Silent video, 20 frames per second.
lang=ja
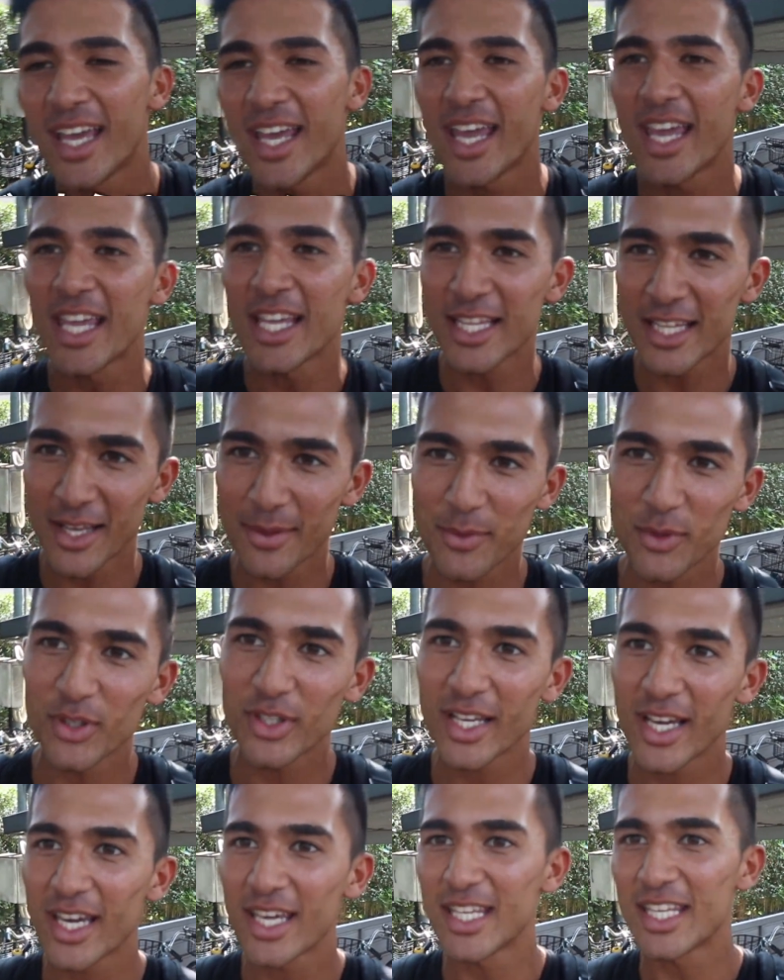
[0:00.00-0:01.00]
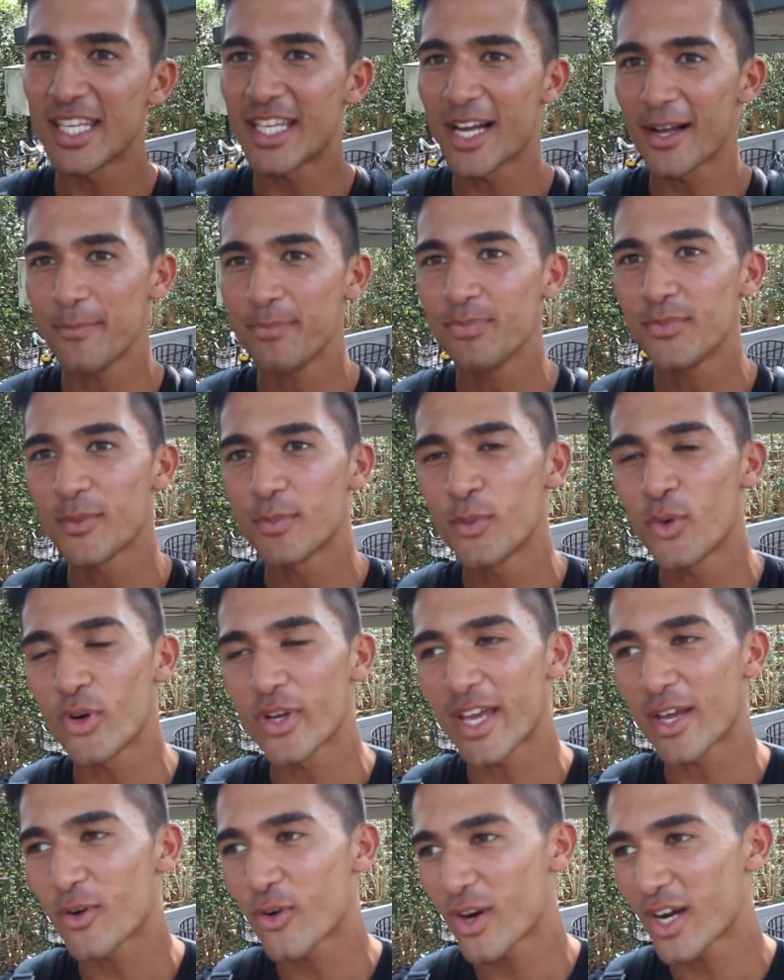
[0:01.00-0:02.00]
えインタビュー第2弾も
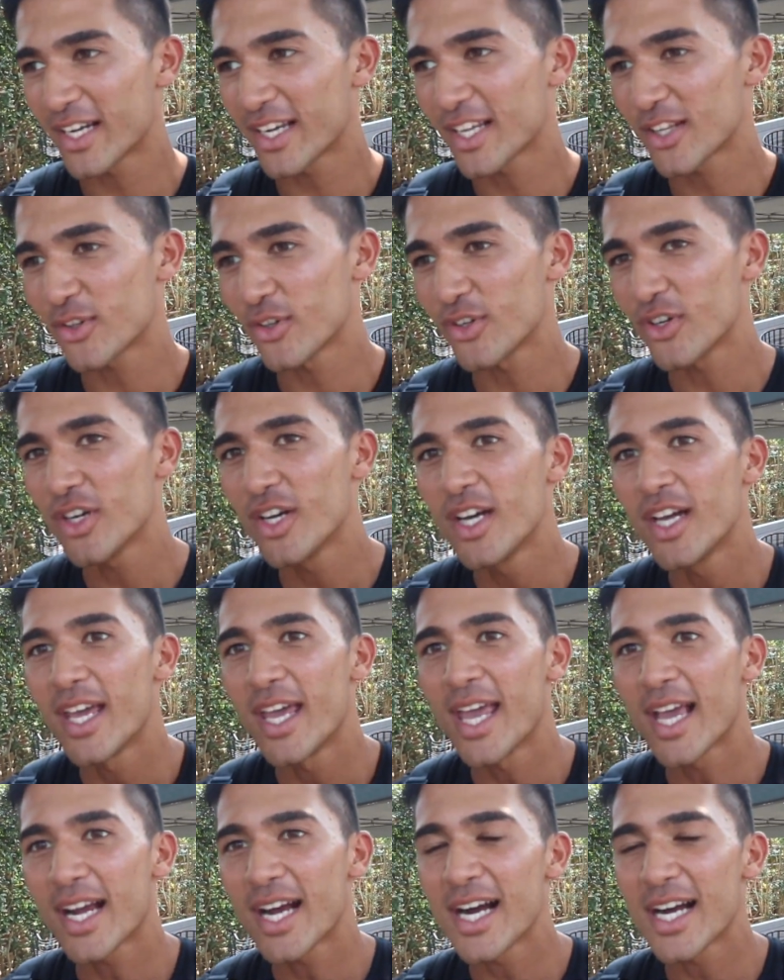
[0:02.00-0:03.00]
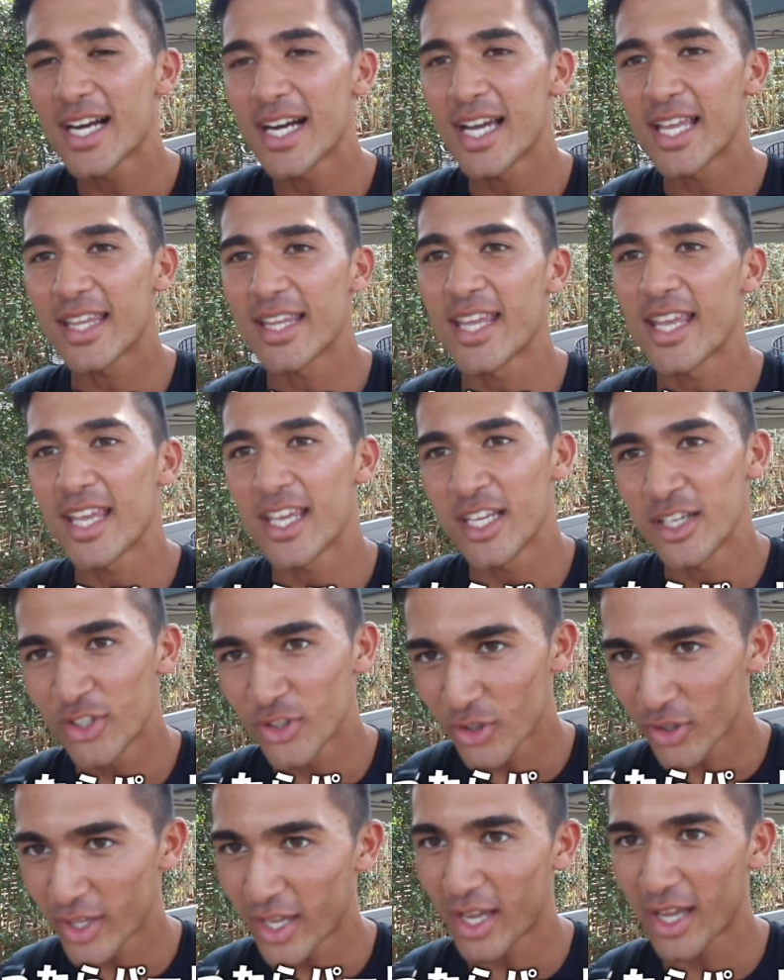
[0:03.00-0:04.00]
やろうかなと、え考えている
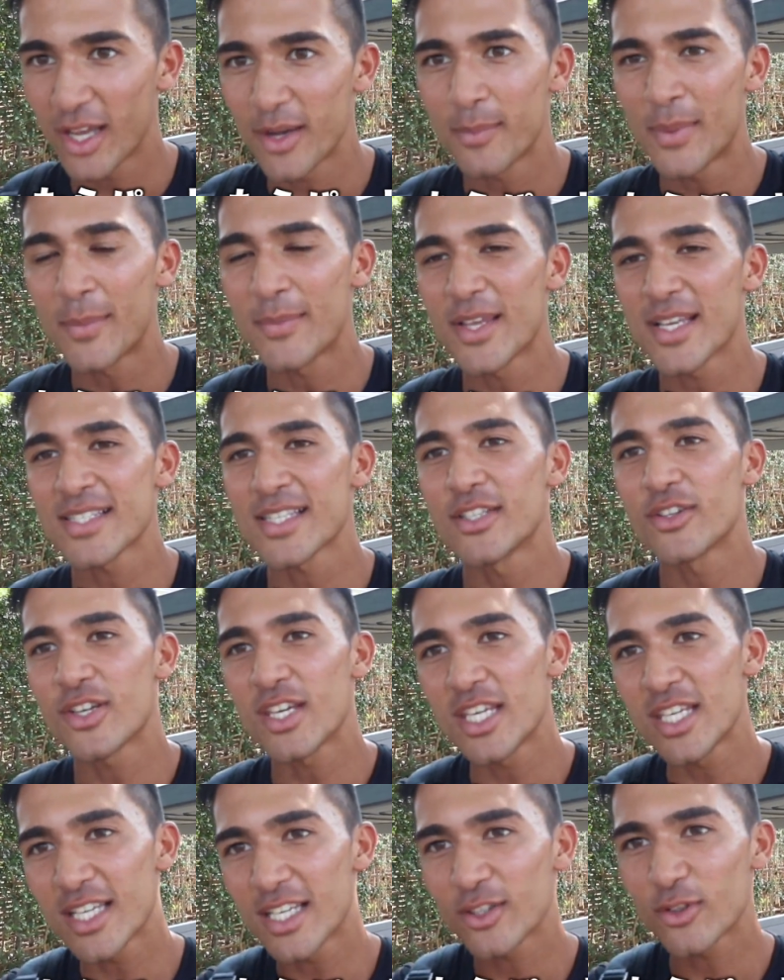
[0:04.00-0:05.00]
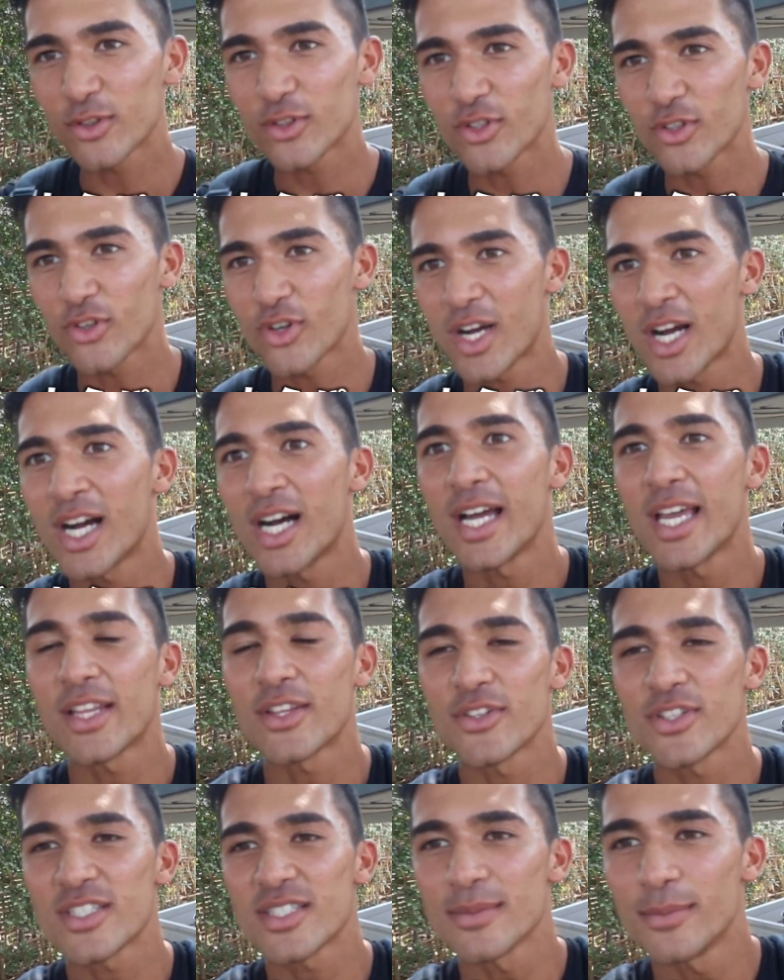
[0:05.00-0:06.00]
ので、まあ、皆さんの気になることとか、えっ
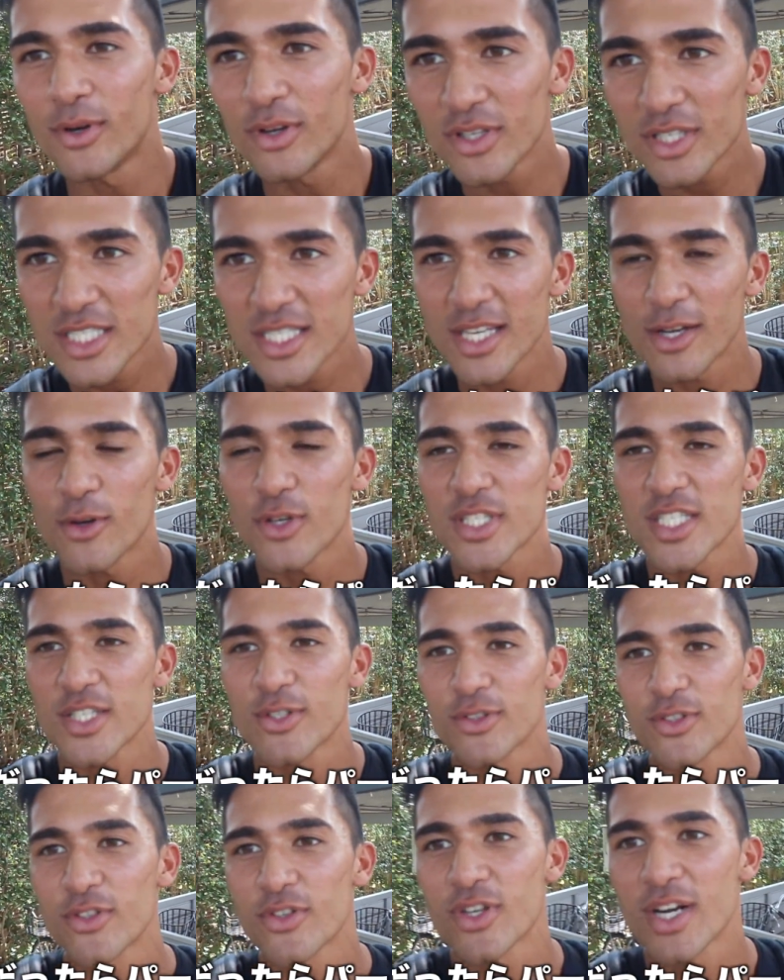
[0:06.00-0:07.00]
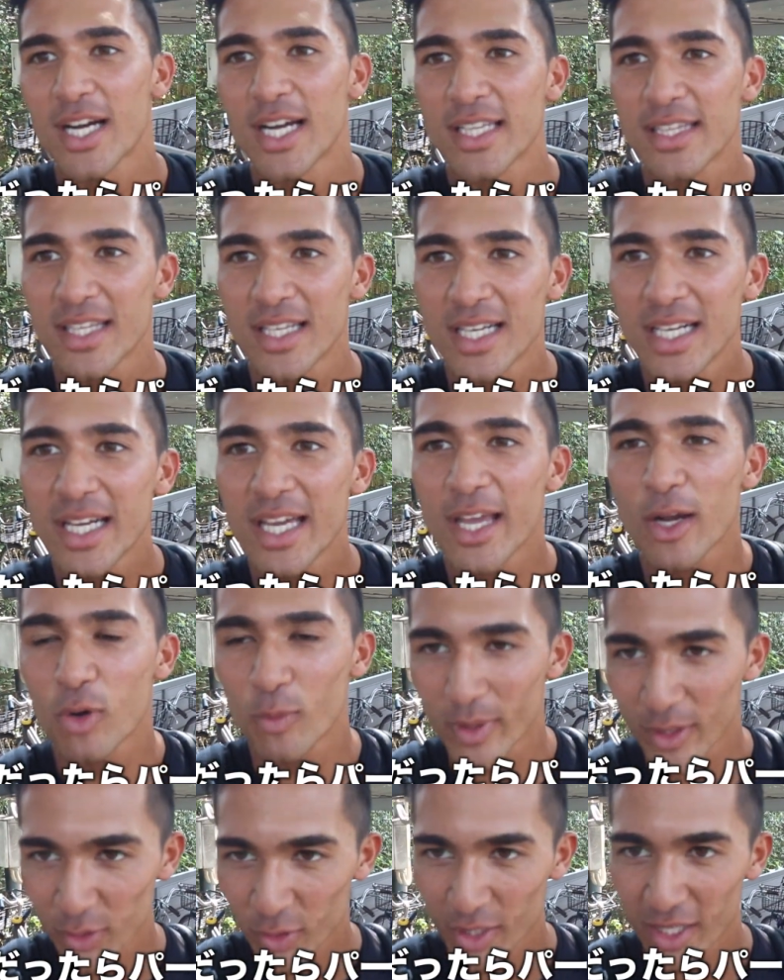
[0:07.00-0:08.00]
と、質問してほしいこととかがあったら、え
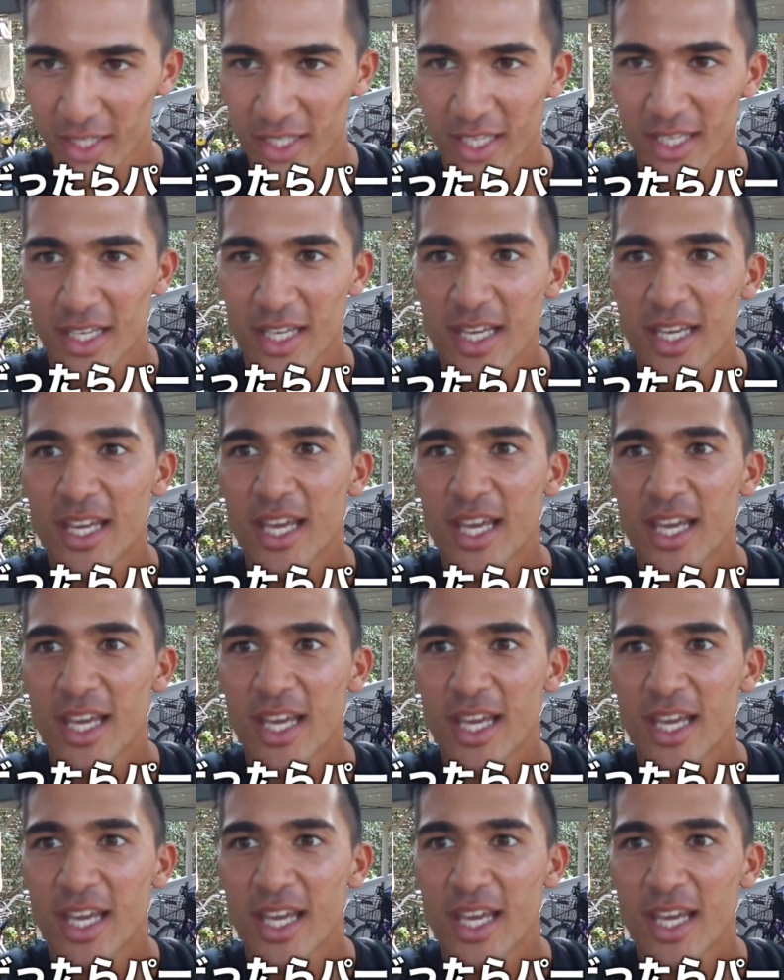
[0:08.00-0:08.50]
コメント欄に、